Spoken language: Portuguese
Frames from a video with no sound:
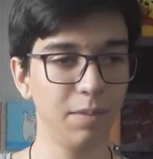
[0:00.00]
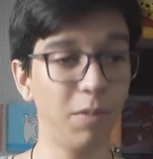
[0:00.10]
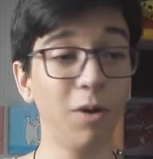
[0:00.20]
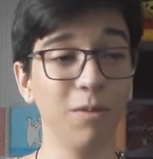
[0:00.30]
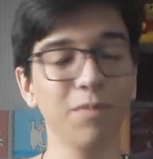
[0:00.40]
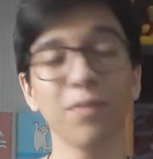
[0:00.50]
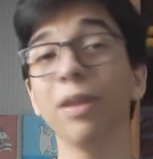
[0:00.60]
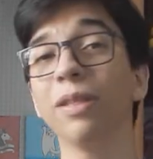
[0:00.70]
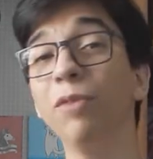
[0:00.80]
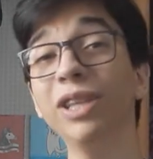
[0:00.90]
Bom,
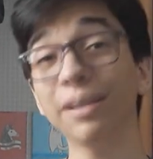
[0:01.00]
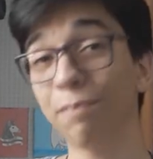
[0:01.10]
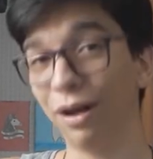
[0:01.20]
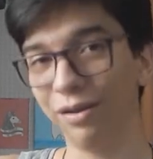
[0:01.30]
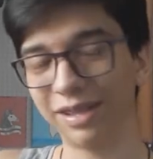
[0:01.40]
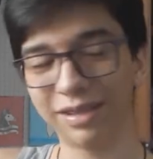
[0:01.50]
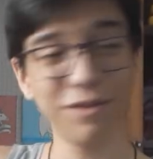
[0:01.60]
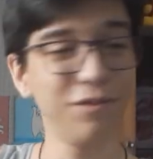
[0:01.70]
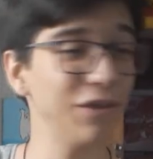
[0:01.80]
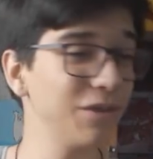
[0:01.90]
muitas
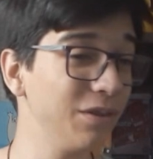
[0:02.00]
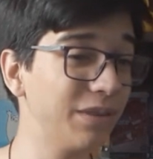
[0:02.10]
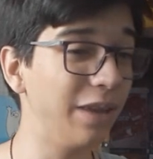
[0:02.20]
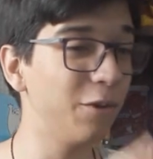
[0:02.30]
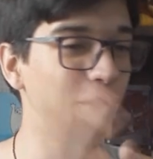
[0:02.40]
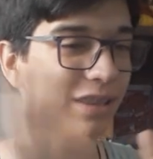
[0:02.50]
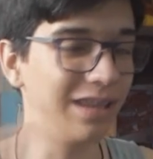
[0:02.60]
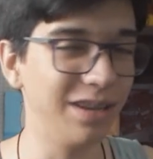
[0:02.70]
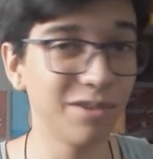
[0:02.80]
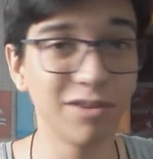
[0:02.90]
pautas. O vídeo não tem um
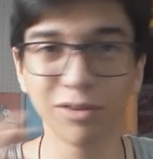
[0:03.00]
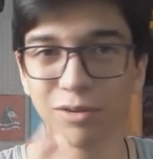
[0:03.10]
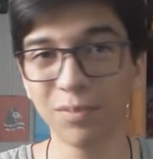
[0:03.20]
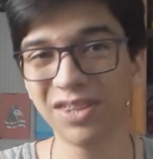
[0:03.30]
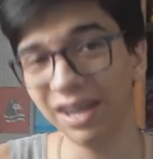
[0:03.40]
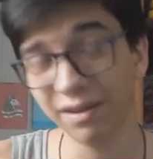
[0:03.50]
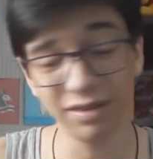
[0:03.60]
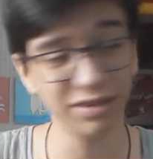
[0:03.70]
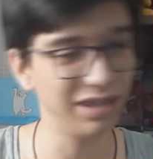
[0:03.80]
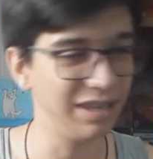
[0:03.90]
roteiro, eu tô
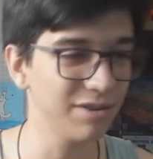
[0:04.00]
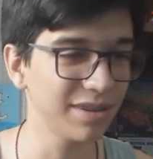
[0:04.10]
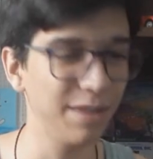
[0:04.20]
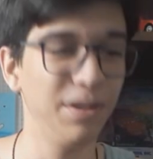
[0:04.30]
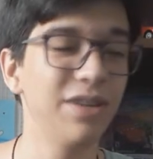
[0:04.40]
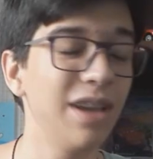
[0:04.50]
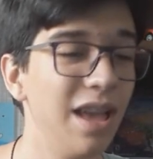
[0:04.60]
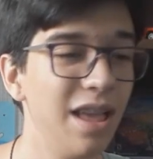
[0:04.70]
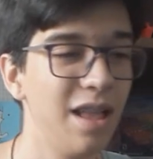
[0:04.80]
observando aqui justamente